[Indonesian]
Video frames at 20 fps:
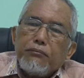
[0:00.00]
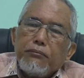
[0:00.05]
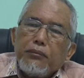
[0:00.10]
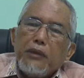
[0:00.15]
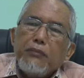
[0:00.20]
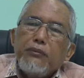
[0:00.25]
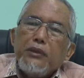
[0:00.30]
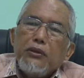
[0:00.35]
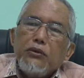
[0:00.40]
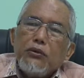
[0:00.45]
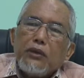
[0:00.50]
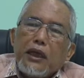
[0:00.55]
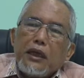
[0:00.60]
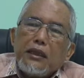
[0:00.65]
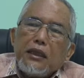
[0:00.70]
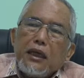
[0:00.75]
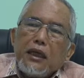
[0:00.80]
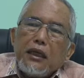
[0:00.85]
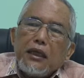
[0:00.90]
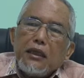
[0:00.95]
pemilu
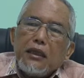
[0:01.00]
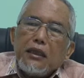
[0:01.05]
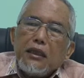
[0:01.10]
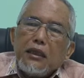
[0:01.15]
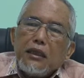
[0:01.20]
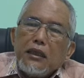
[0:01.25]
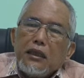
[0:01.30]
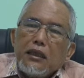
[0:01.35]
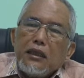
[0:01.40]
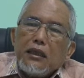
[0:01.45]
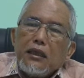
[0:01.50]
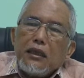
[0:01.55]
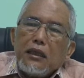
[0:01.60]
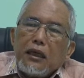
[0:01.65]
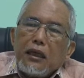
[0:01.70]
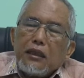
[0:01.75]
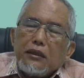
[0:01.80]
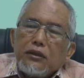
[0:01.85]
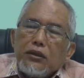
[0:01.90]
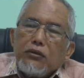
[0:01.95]
kada
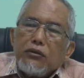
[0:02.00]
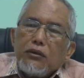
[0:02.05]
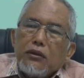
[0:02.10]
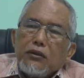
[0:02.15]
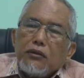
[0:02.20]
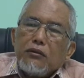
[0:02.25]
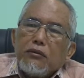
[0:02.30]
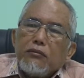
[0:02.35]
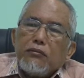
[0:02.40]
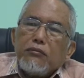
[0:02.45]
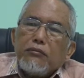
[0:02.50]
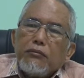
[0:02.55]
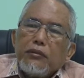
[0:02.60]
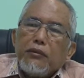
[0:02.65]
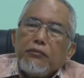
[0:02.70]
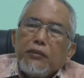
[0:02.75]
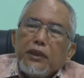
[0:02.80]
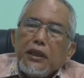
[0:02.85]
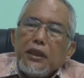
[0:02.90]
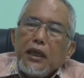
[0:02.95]
atau
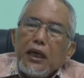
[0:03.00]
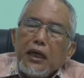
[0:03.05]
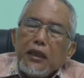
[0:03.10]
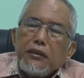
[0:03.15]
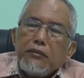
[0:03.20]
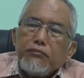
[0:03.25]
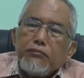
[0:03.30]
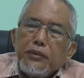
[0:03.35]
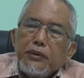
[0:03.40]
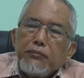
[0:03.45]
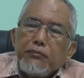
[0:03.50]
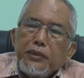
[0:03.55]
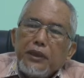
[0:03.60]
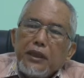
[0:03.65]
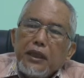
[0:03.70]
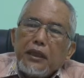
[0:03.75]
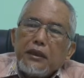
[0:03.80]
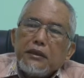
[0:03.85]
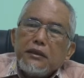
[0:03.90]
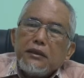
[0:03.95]
pemilihan
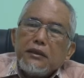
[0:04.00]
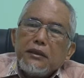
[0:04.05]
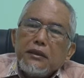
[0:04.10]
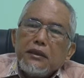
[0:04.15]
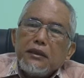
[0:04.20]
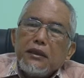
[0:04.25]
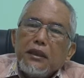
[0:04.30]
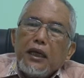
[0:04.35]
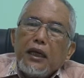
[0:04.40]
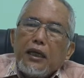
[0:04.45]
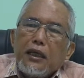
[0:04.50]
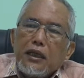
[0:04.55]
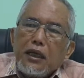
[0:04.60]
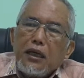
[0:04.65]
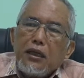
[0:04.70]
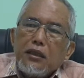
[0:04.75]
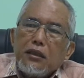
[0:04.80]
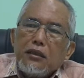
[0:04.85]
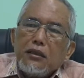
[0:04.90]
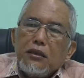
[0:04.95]
pimpinan
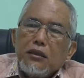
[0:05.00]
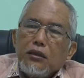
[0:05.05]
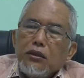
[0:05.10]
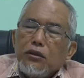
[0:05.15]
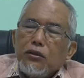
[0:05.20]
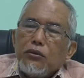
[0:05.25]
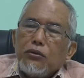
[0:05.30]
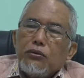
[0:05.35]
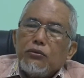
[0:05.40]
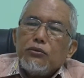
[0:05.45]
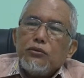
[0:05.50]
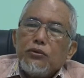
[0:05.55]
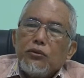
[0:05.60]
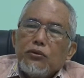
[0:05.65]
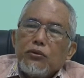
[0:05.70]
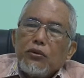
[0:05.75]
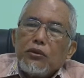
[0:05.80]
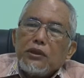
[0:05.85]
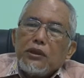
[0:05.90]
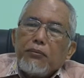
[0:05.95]
daerah untuk
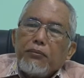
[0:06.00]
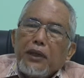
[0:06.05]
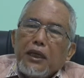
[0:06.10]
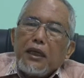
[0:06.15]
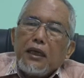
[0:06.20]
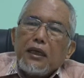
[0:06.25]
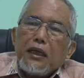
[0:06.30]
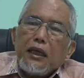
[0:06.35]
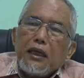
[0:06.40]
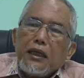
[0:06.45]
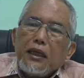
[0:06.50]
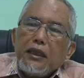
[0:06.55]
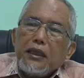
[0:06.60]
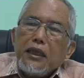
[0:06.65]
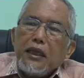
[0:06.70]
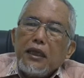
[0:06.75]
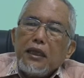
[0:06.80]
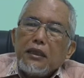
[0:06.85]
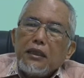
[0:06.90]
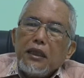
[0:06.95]
kota
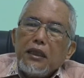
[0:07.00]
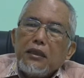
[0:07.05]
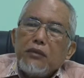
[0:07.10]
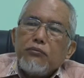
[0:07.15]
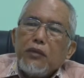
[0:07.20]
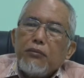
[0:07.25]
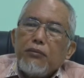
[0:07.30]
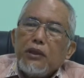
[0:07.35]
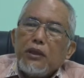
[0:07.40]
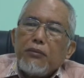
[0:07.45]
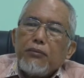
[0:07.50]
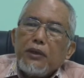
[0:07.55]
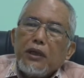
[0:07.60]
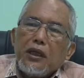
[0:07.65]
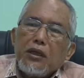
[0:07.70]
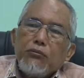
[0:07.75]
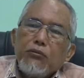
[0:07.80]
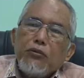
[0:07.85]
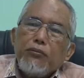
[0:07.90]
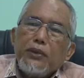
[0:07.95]
Palangkaraya dan beberapa
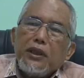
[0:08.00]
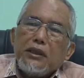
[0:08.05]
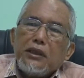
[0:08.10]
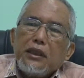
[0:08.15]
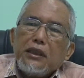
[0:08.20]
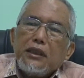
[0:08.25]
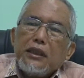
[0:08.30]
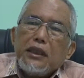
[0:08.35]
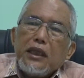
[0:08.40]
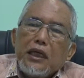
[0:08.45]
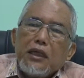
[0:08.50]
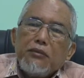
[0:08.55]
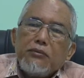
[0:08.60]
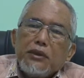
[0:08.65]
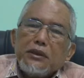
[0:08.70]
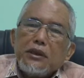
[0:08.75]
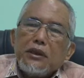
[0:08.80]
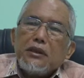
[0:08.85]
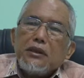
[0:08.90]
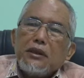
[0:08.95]
kabupaten di
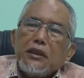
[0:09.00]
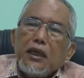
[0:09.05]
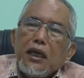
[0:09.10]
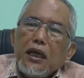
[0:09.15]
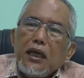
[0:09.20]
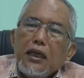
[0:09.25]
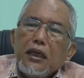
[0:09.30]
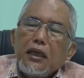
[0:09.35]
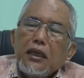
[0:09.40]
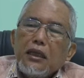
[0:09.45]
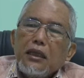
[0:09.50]
Kalimantan Tengah